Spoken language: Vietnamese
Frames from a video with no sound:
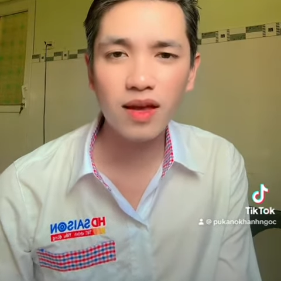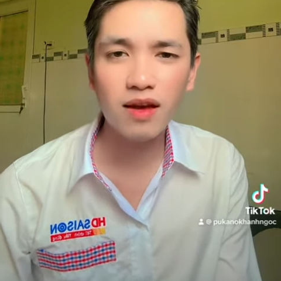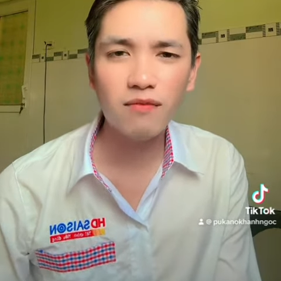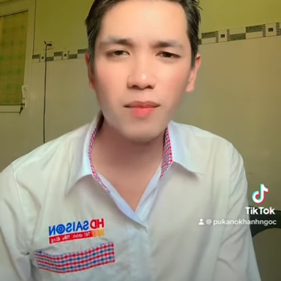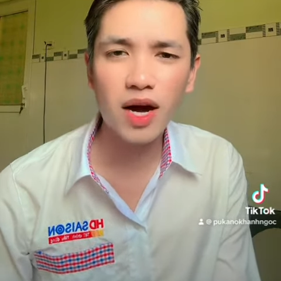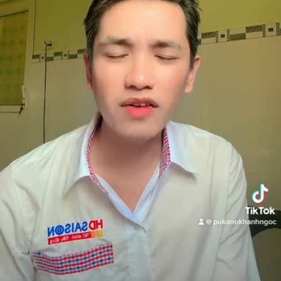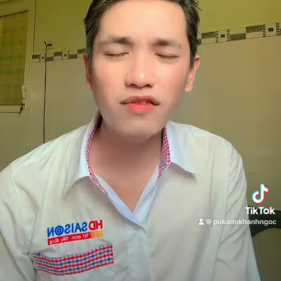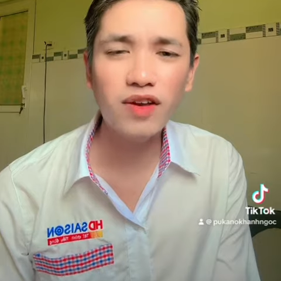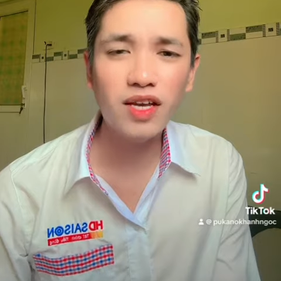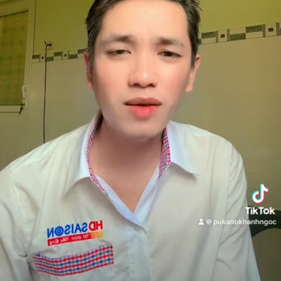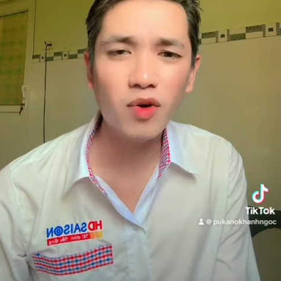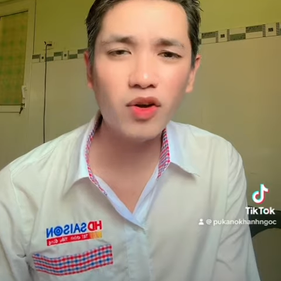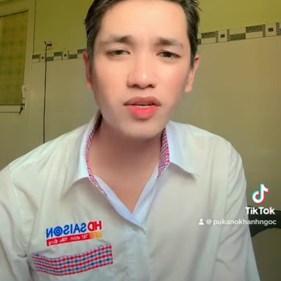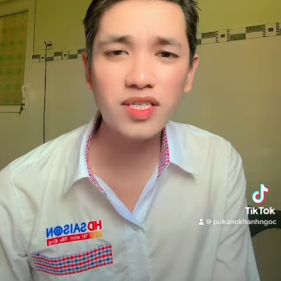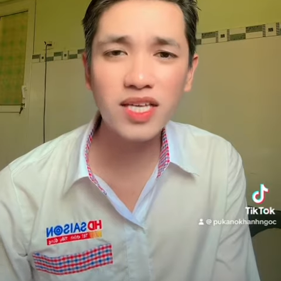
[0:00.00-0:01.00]
bởi vì
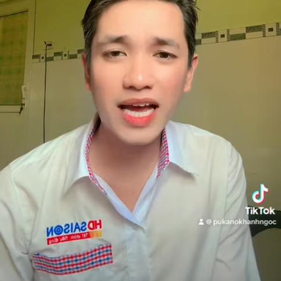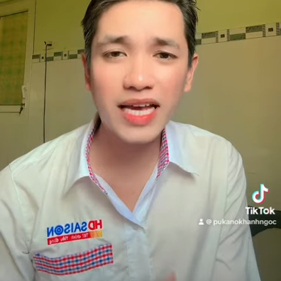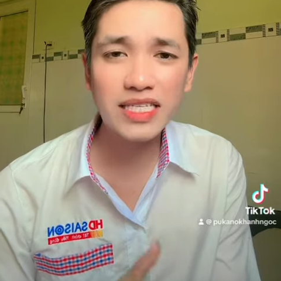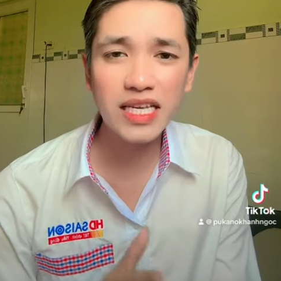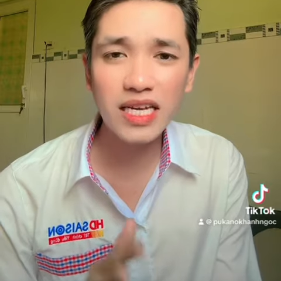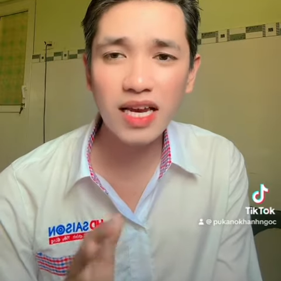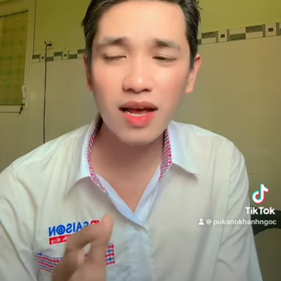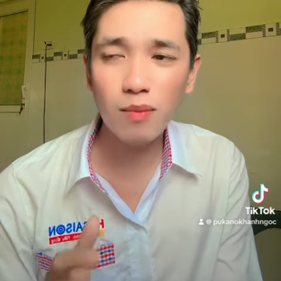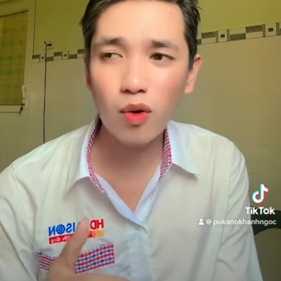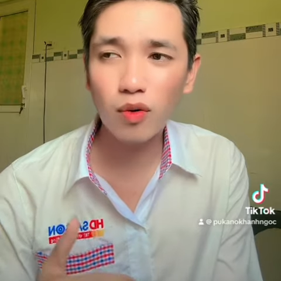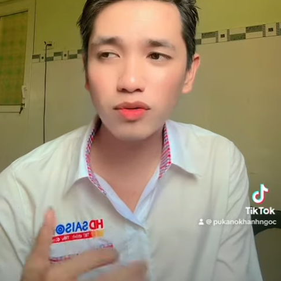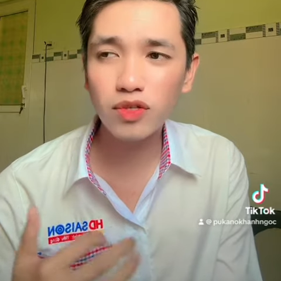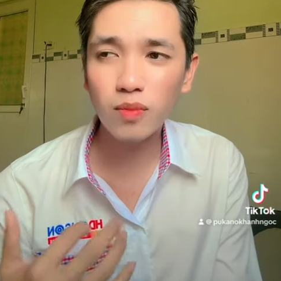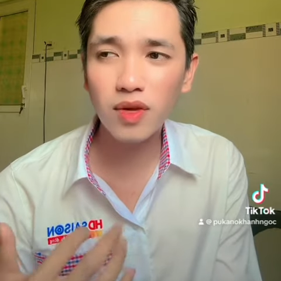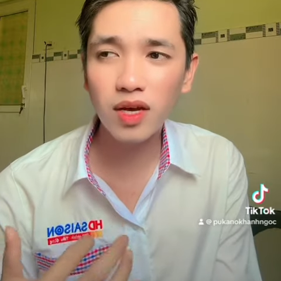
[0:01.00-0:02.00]
mọi người CIC là một
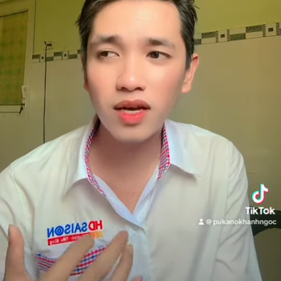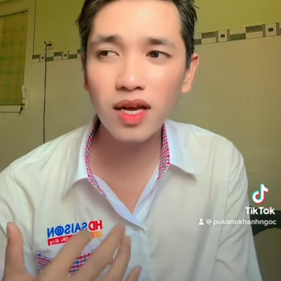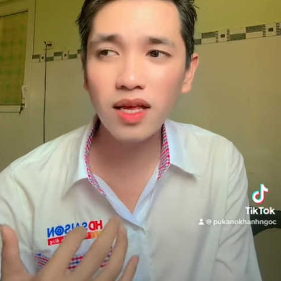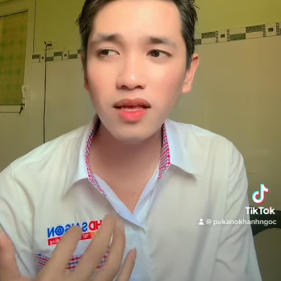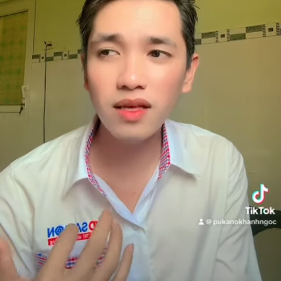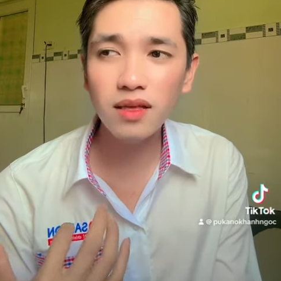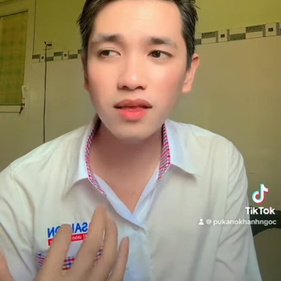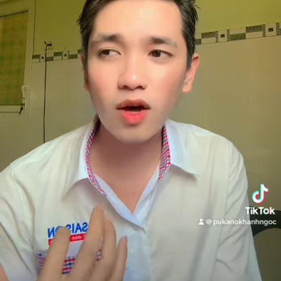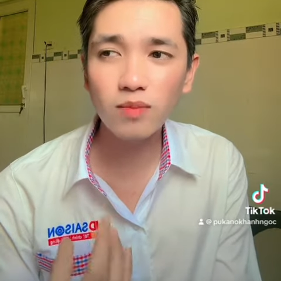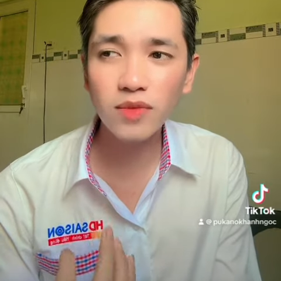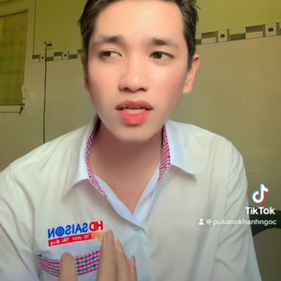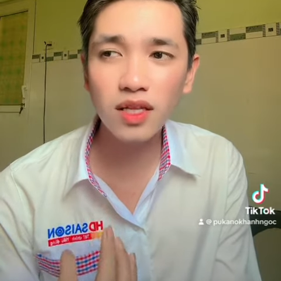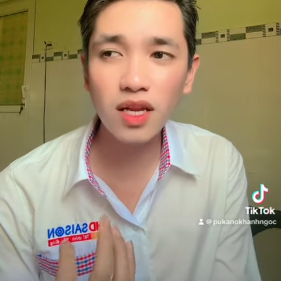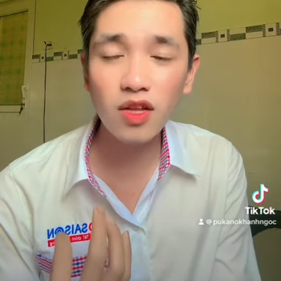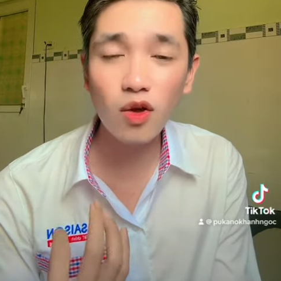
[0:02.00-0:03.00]
trong những cái thông
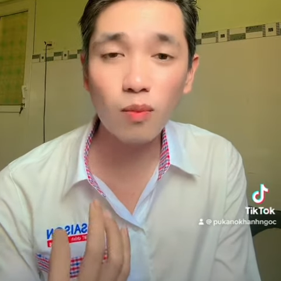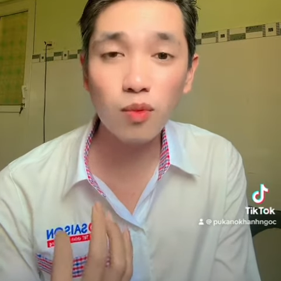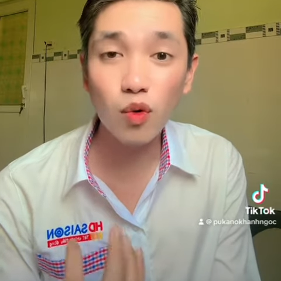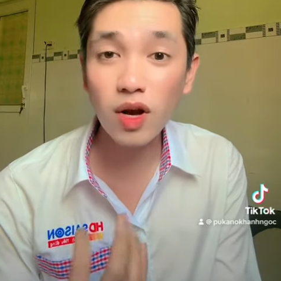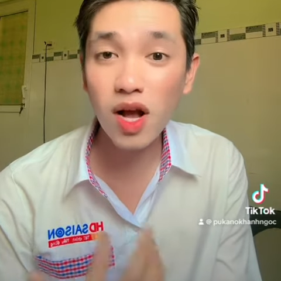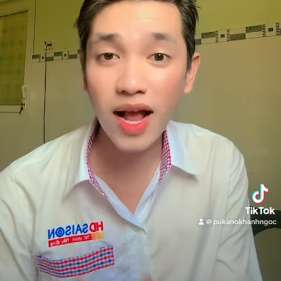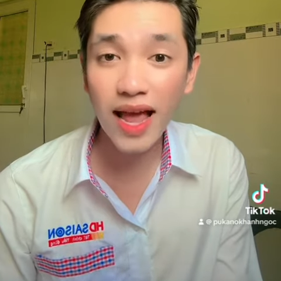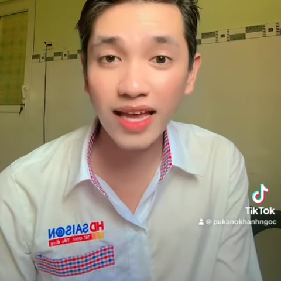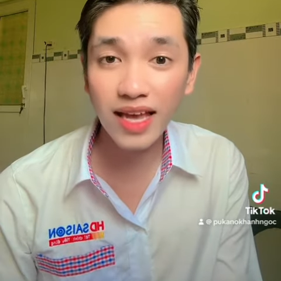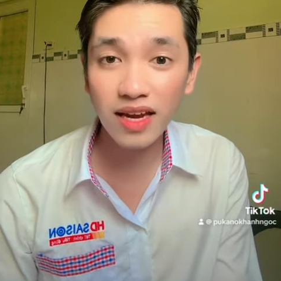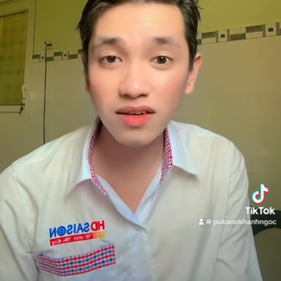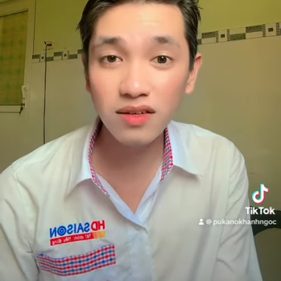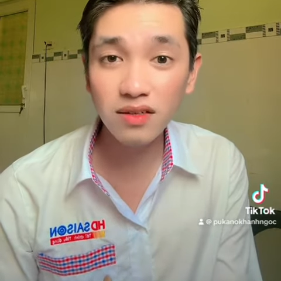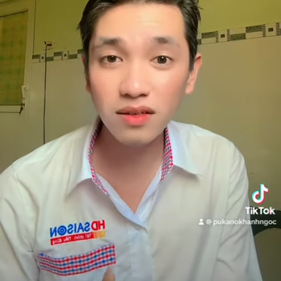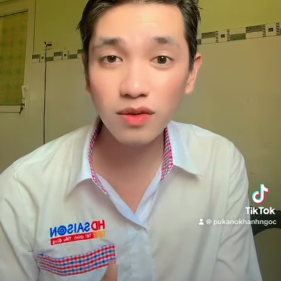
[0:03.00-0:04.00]
tin tín dụng của ngân hàng nhà
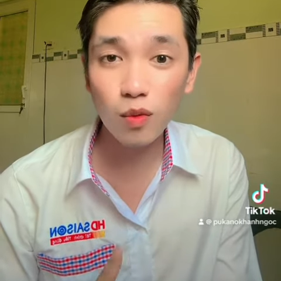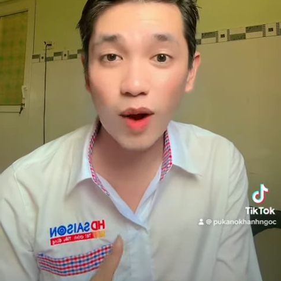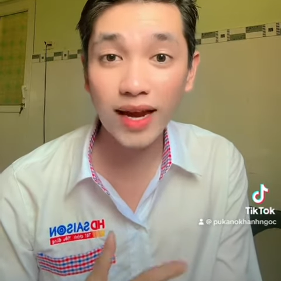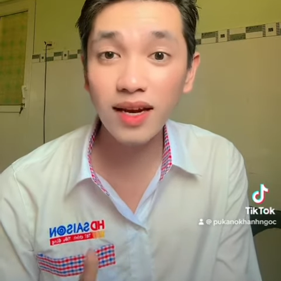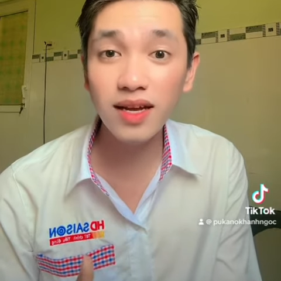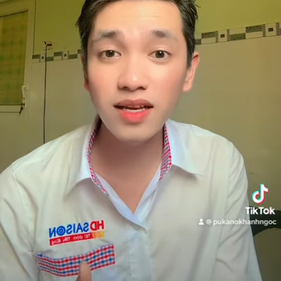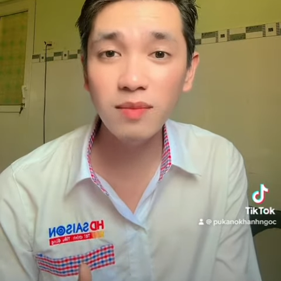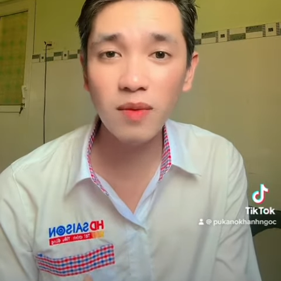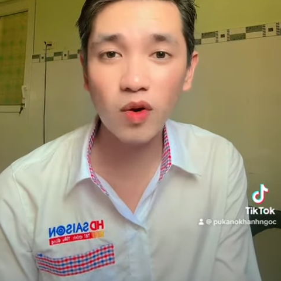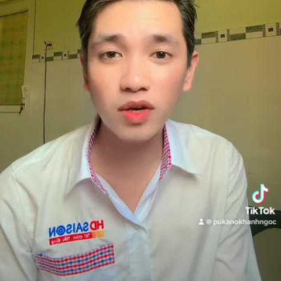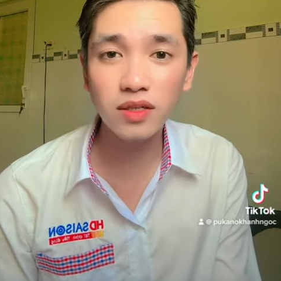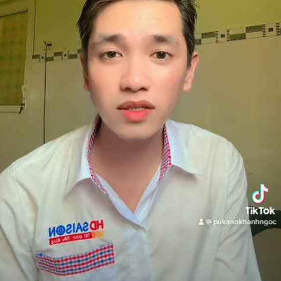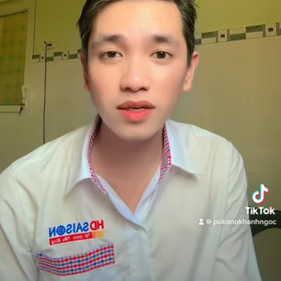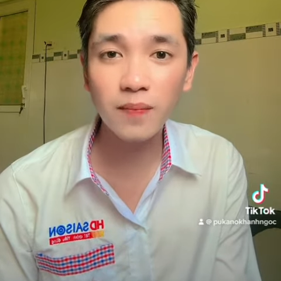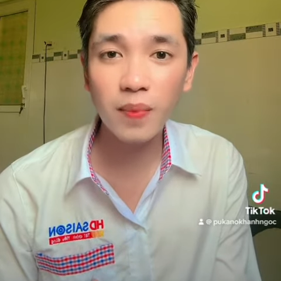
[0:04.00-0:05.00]
nước quản lý mà mọi
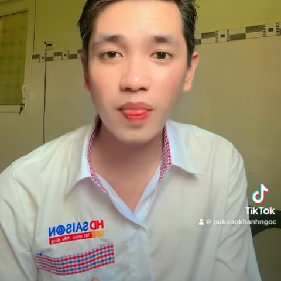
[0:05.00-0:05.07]
người